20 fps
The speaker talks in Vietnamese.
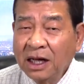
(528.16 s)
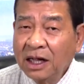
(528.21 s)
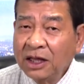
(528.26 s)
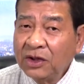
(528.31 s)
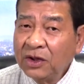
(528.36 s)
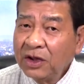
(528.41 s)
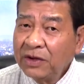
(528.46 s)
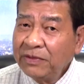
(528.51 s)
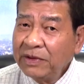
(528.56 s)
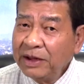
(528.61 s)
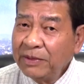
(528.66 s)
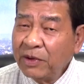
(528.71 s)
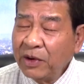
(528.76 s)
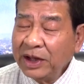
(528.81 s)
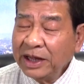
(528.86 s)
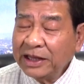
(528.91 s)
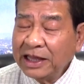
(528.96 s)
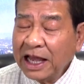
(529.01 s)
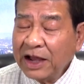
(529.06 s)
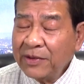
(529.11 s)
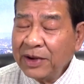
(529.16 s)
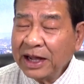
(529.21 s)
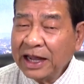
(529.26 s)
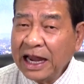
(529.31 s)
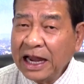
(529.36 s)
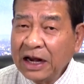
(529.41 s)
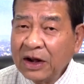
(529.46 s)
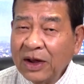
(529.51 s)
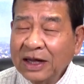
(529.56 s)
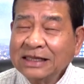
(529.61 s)
Thưa quý vị, Bộ Y tế Hoa
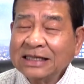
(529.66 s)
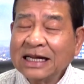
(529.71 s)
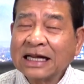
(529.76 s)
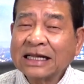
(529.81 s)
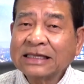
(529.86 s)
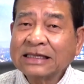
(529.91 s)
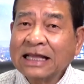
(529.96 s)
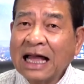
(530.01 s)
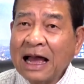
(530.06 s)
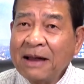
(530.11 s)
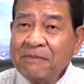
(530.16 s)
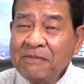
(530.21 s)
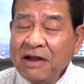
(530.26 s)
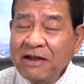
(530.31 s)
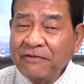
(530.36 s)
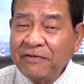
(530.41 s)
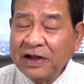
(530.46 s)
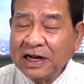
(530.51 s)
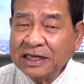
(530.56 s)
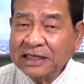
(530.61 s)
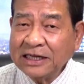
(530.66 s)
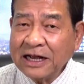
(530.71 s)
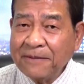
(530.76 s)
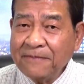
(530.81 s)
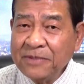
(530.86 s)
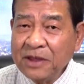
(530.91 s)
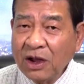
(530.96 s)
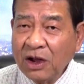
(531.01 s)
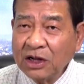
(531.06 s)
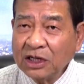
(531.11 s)
Kỳ nói rằng
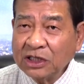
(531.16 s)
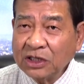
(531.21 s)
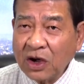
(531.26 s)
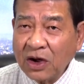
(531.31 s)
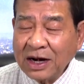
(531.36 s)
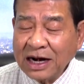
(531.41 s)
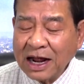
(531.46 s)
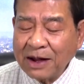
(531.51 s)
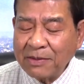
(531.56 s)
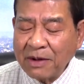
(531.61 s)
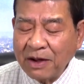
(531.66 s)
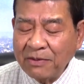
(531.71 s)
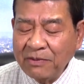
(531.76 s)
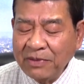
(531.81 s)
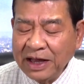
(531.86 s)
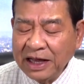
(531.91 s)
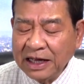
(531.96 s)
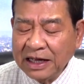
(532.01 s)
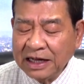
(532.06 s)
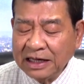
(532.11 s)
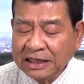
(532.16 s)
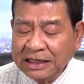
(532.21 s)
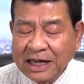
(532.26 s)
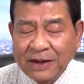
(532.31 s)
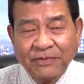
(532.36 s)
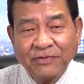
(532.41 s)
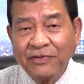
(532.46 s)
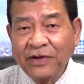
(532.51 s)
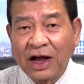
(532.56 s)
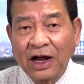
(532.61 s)
80% những con chó nào mà bị ờ,
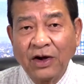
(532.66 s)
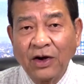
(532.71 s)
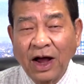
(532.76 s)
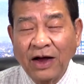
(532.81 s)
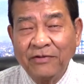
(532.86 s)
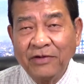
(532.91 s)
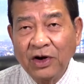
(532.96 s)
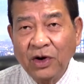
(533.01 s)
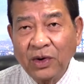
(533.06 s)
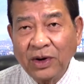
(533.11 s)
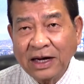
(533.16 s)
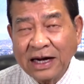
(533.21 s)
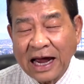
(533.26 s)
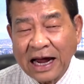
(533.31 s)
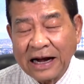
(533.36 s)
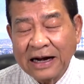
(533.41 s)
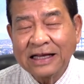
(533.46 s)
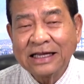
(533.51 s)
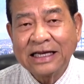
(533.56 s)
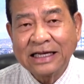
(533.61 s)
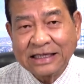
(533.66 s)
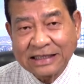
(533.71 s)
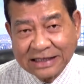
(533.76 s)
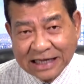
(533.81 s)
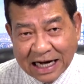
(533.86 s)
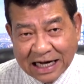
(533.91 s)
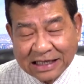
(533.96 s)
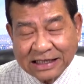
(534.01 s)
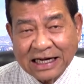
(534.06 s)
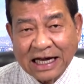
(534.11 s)
nhiễm phải loại virus này thì
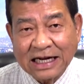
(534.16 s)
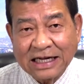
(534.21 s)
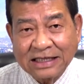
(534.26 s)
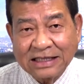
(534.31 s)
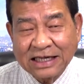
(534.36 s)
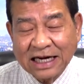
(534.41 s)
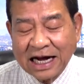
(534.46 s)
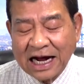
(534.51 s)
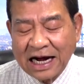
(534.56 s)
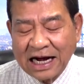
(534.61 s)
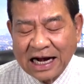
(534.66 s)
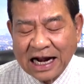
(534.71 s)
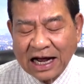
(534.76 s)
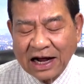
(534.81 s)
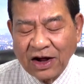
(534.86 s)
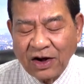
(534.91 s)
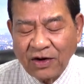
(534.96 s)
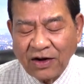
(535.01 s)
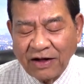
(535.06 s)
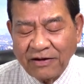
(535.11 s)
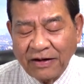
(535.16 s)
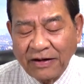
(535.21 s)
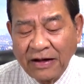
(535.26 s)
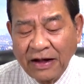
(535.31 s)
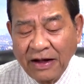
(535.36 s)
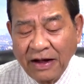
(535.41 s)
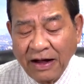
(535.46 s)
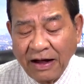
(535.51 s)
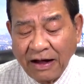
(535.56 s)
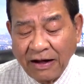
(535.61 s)
chắc chắn sẽ gây ra cái loại
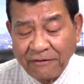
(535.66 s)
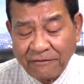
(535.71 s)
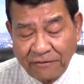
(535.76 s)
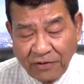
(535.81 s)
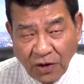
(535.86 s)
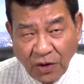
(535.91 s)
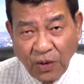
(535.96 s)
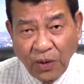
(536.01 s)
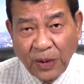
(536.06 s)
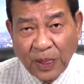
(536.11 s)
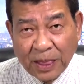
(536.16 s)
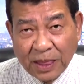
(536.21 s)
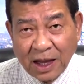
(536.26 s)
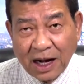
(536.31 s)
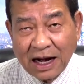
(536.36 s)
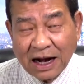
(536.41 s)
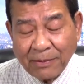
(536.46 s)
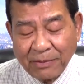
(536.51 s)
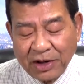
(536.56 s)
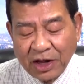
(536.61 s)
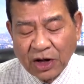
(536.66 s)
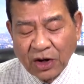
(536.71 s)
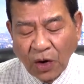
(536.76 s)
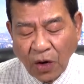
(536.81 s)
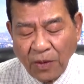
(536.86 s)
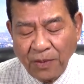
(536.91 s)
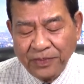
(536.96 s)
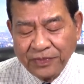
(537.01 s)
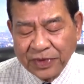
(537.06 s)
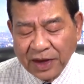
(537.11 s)
flu, tức là bị
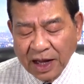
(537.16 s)
cúm.